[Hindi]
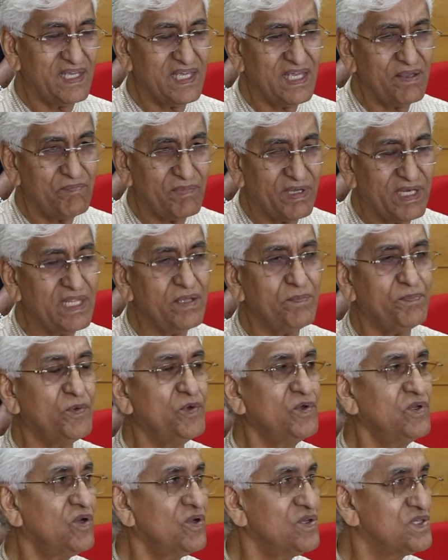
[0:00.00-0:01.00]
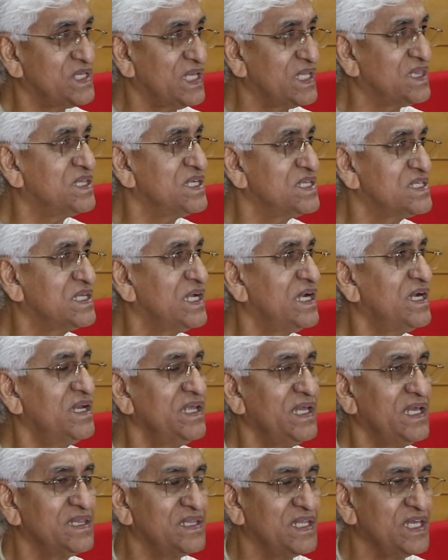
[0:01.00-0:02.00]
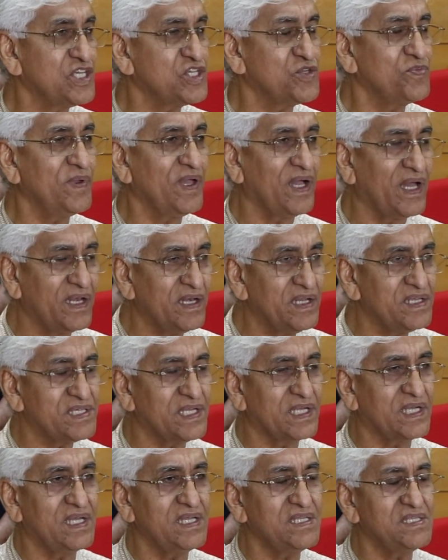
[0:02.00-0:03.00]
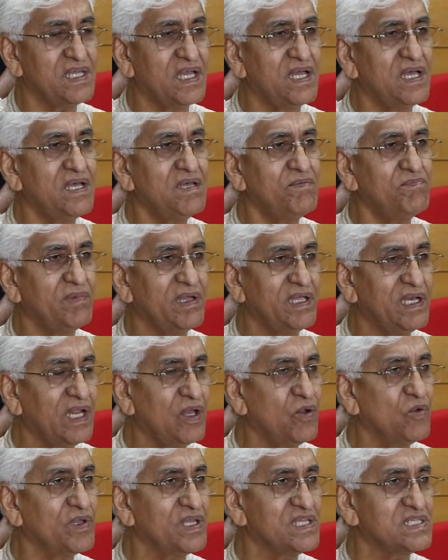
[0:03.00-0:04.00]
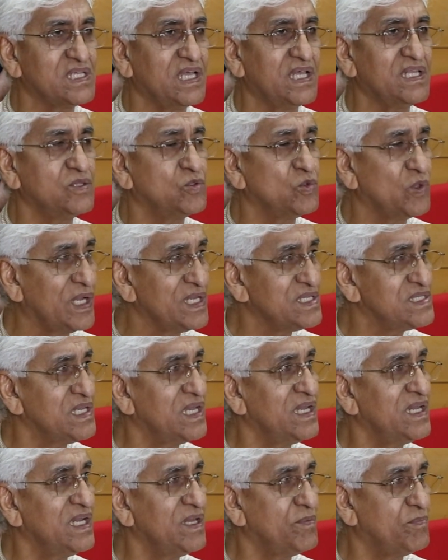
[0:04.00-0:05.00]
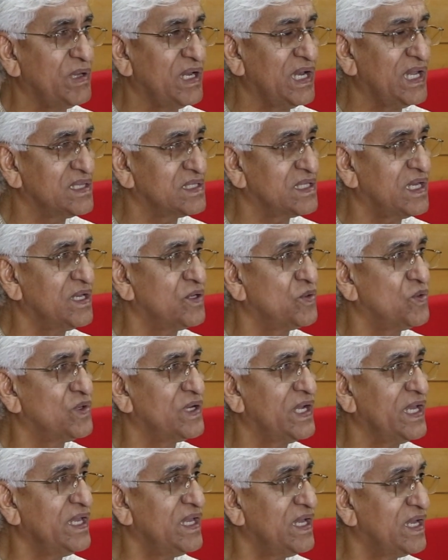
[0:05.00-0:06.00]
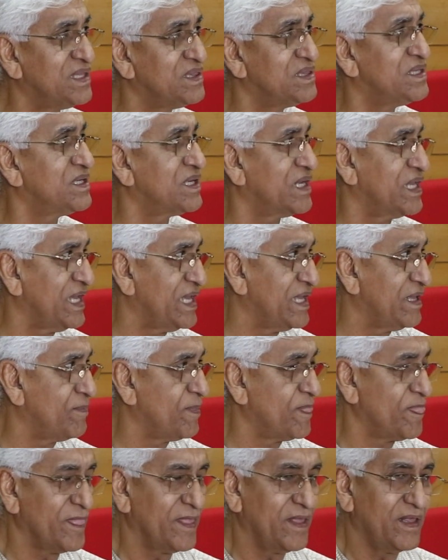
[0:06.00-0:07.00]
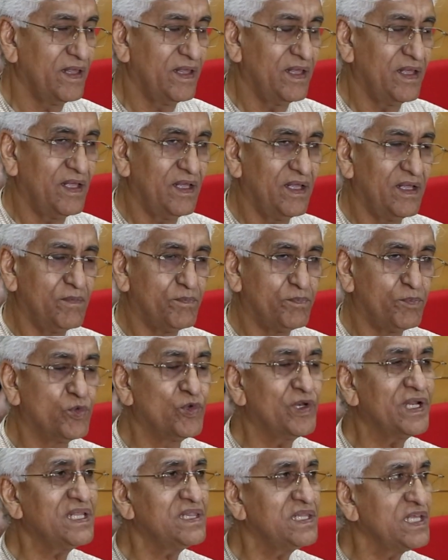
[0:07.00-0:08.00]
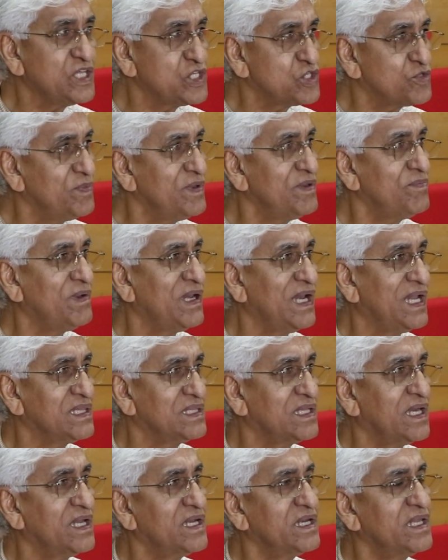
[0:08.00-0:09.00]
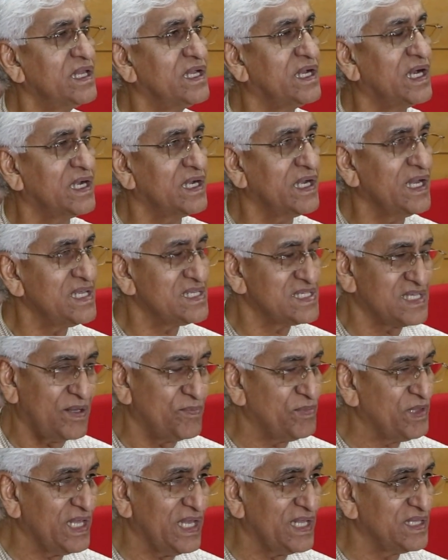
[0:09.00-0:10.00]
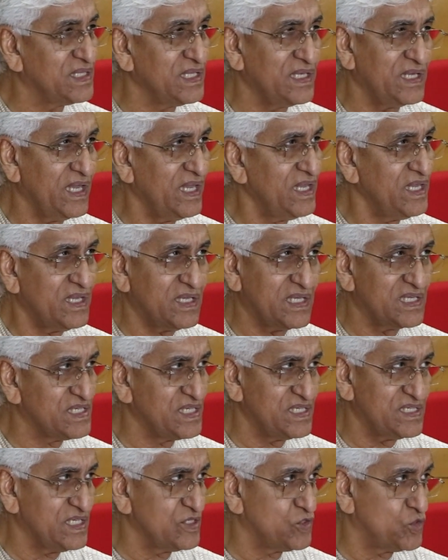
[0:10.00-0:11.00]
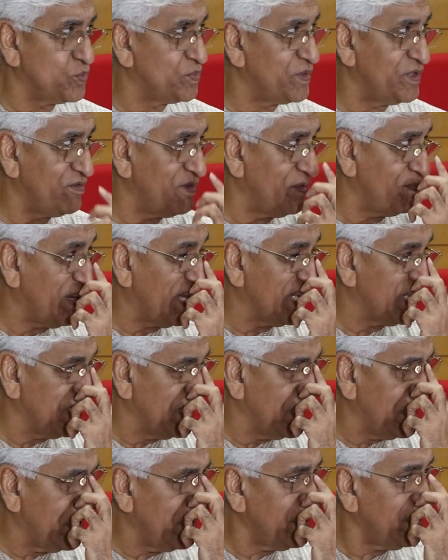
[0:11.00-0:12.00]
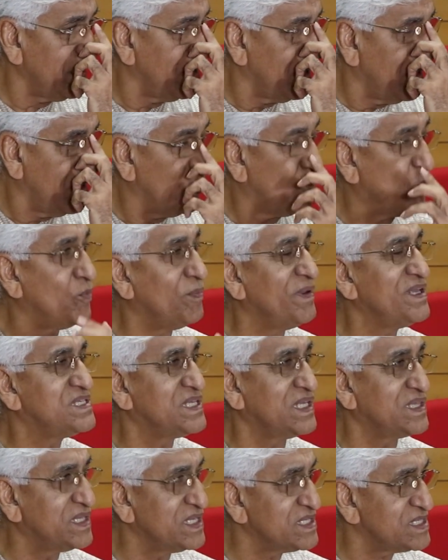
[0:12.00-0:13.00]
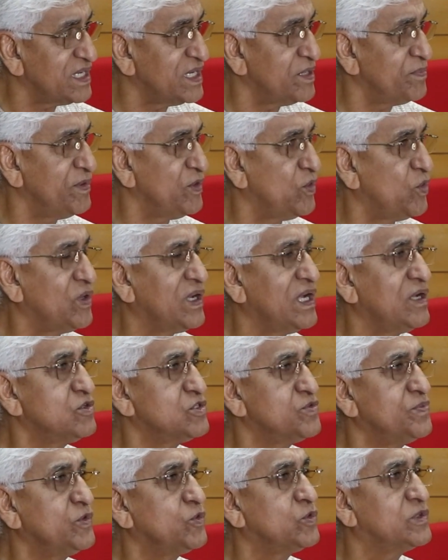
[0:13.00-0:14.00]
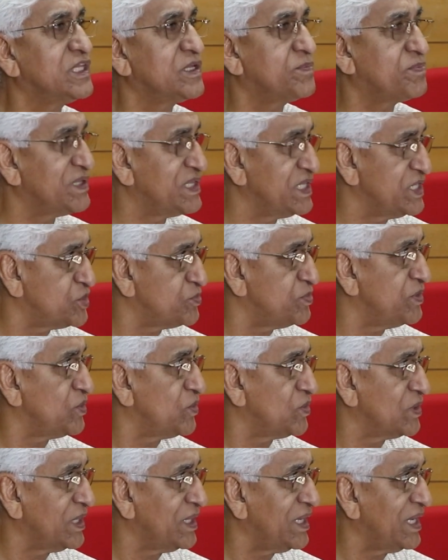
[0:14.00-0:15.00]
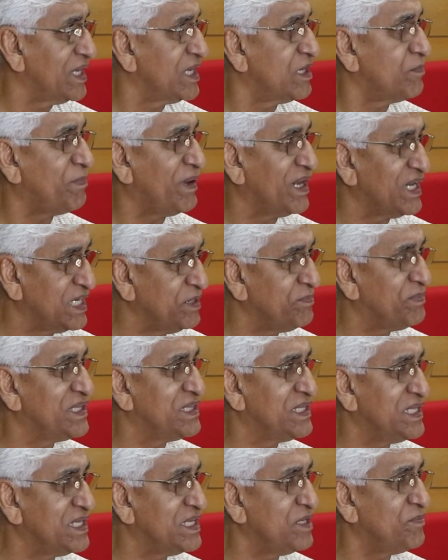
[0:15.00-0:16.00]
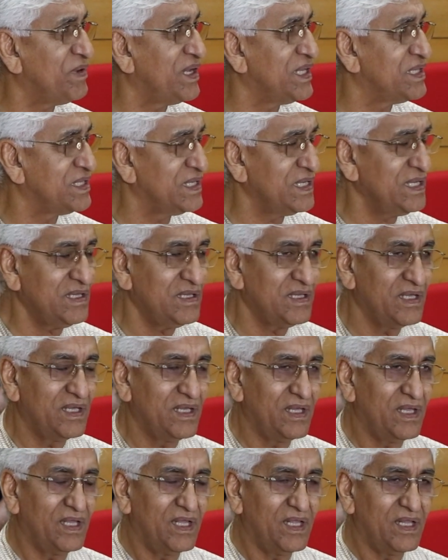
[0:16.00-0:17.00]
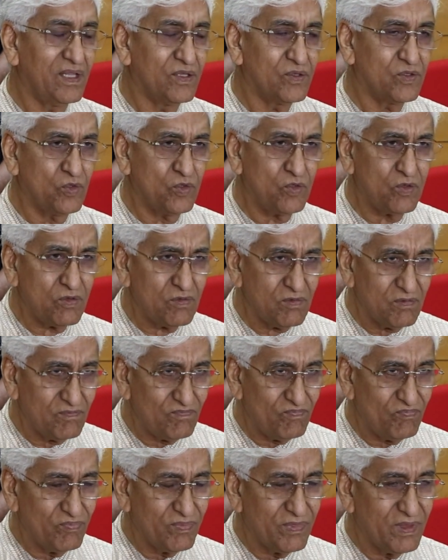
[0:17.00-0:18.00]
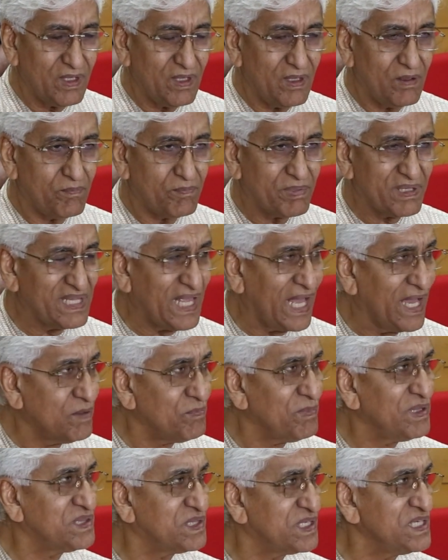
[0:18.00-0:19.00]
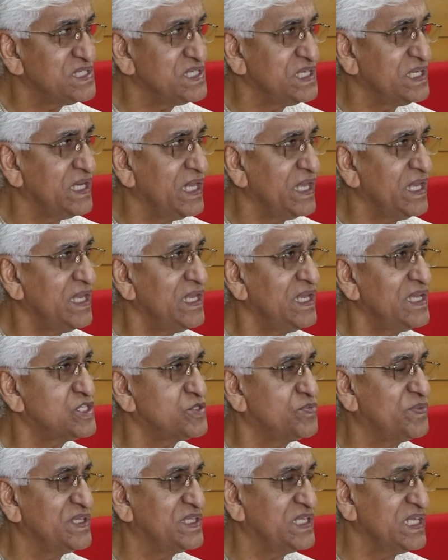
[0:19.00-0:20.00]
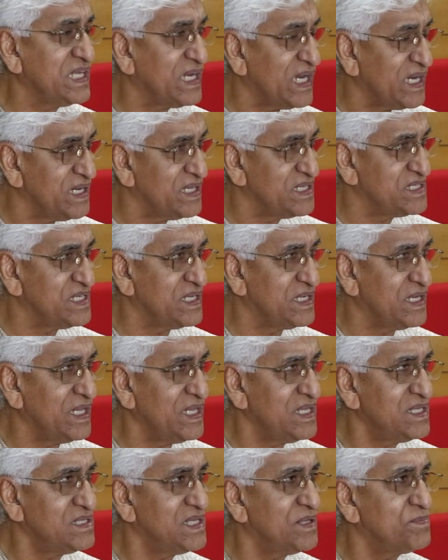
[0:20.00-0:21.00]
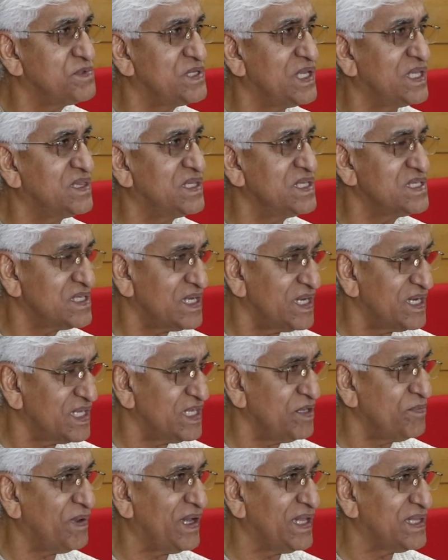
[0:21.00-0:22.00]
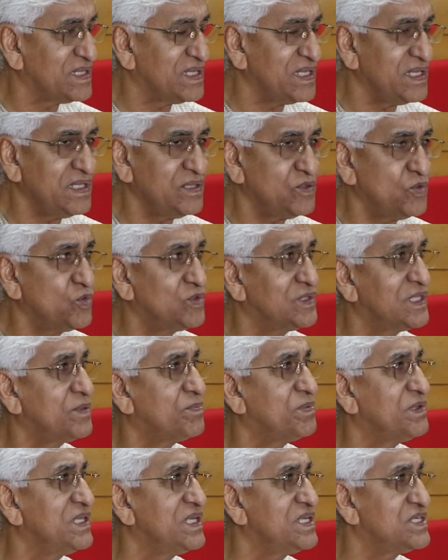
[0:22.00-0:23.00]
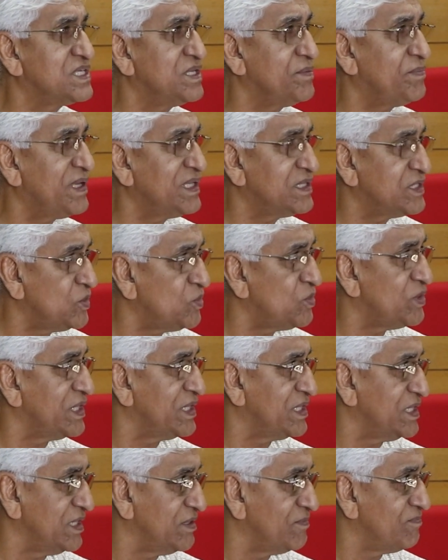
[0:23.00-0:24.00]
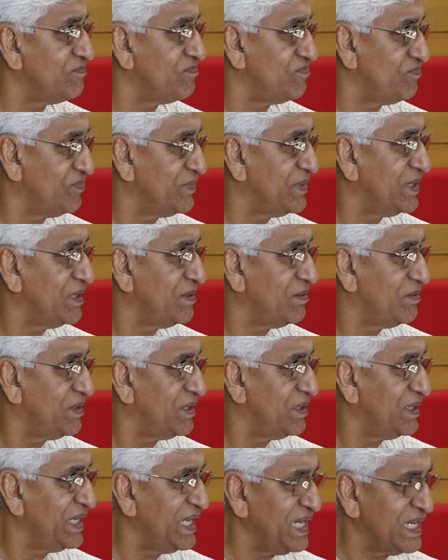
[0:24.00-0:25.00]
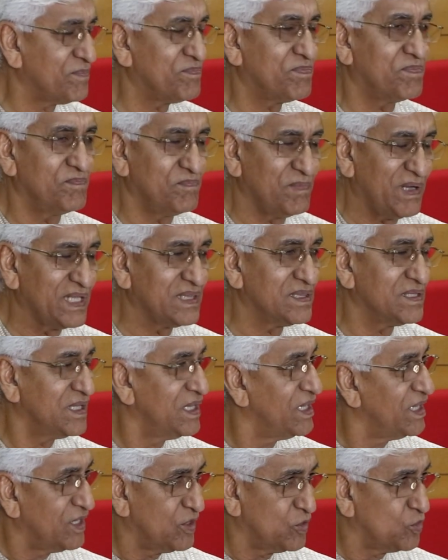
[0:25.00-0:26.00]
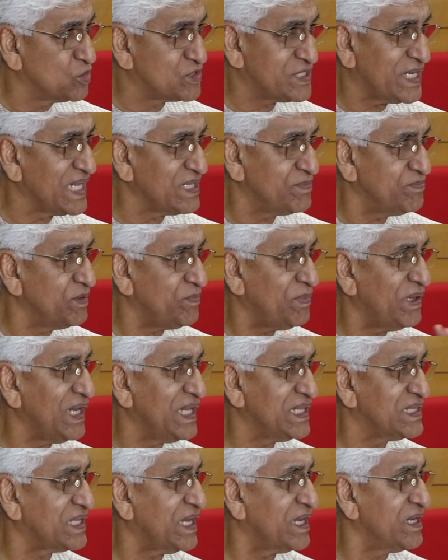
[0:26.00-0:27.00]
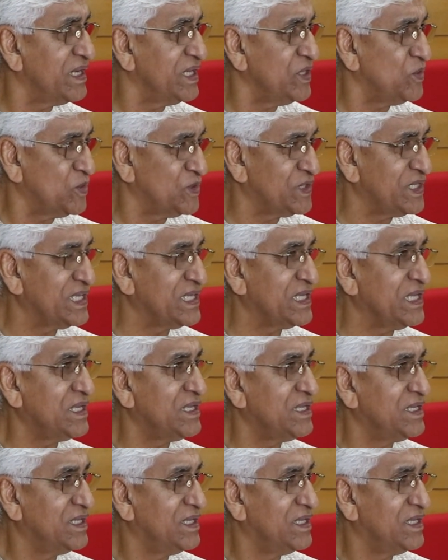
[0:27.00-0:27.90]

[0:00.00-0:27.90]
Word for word: देखिए मणिपुर और छत्तीसगढ़ या देश में अन्य जगह जहां महिलाओं के साथ दुराचार या बलात्कार हो रहा है अंतर क्या है पूरे देश में बलात्कार की घटनाएं सामने आती हैं ये किसी से छुपी हुई बात नहीं है उनमें छत्तीसगढ़ भी होगा उसमें उत्तर प्रदेश भी होगा अगर पार्टीबंदी की बात है तो प्रधानमंत्री जी ने या स्मृति ईरानी जी ने जब छत्तीसगढ़ की बात की तो उत्तर प्रदेश की बात क्यों नहीं की एक बात गुजरात में बलात्कार नहीं होते क्या